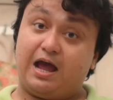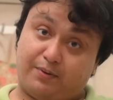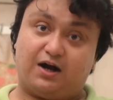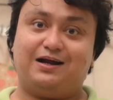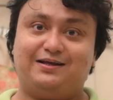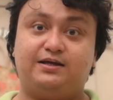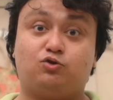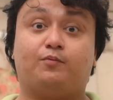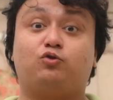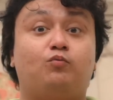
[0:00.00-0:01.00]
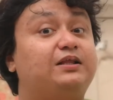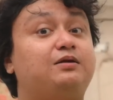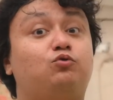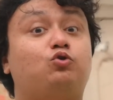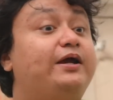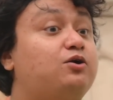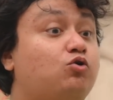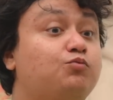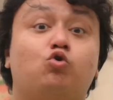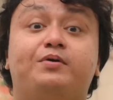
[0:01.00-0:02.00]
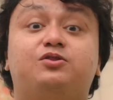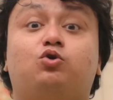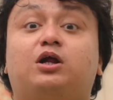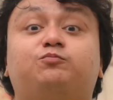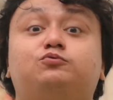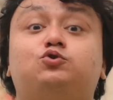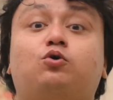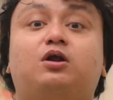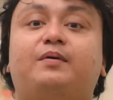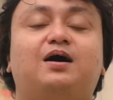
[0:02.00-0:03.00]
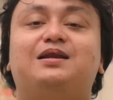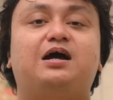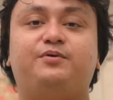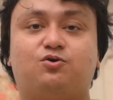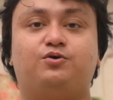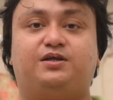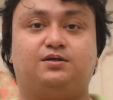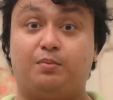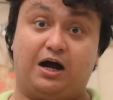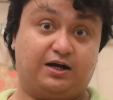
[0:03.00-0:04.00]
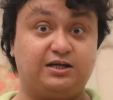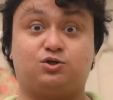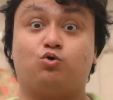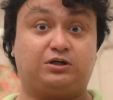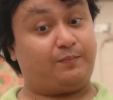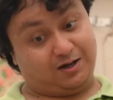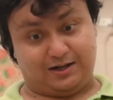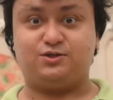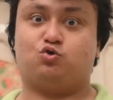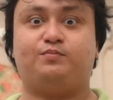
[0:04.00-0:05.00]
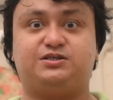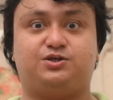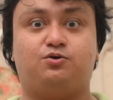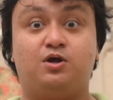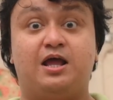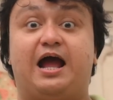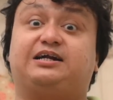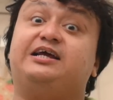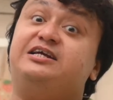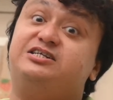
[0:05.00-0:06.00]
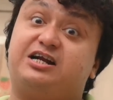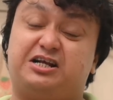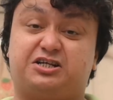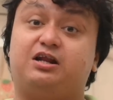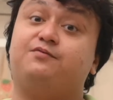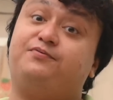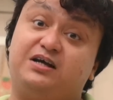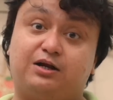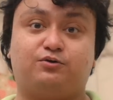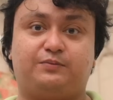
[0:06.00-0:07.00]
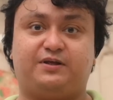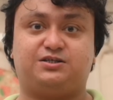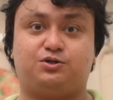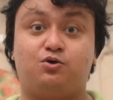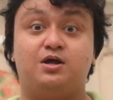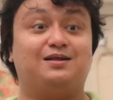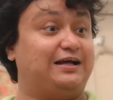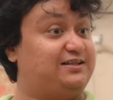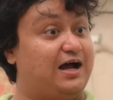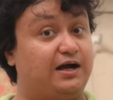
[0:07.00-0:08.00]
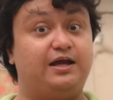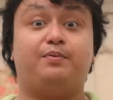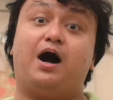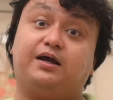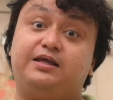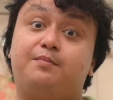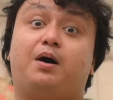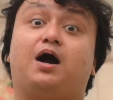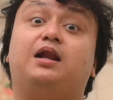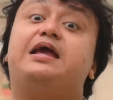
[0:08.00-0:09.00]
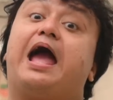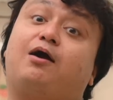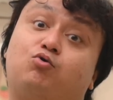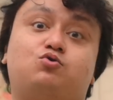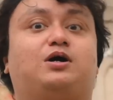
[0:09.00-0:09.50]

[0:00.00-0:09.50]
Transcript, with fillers: হ্যাঁ বাঙালি তবে তোমাদের মতো এইরকম রবীন্দ্রনাথ পুজো করা বাঙালি আমি নই ভাগ্যিস লোকটা বাংলায় জন্মেছিল একটা ইন্টারন্যাশনাল ফিগার হতে পেরেছিল তাই তাকে ভাঙিয়ে বাঙালি এখনো